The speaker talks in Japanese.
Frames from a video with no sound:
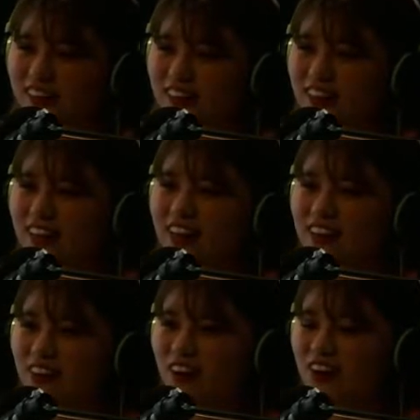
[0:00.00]
で
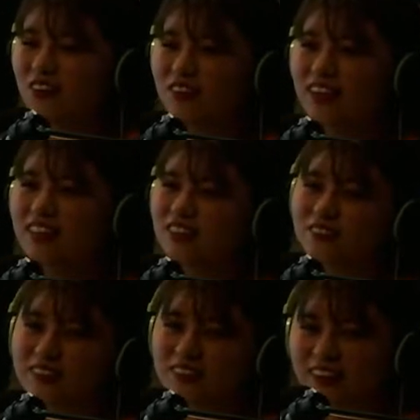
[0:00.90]
あのお誕
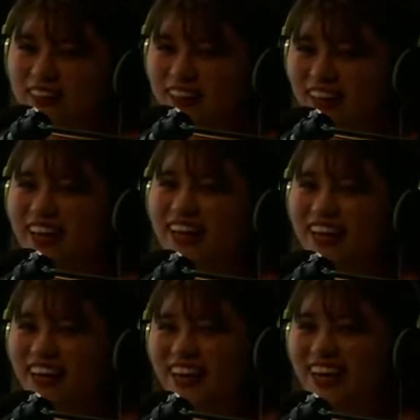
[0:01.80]
生日祝って
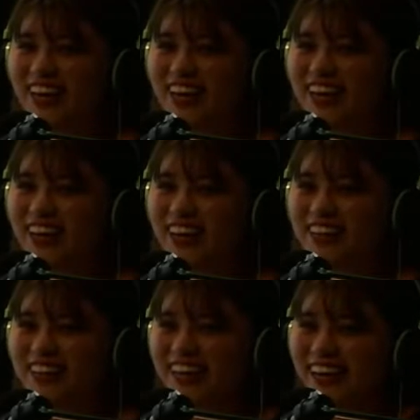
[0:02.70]
で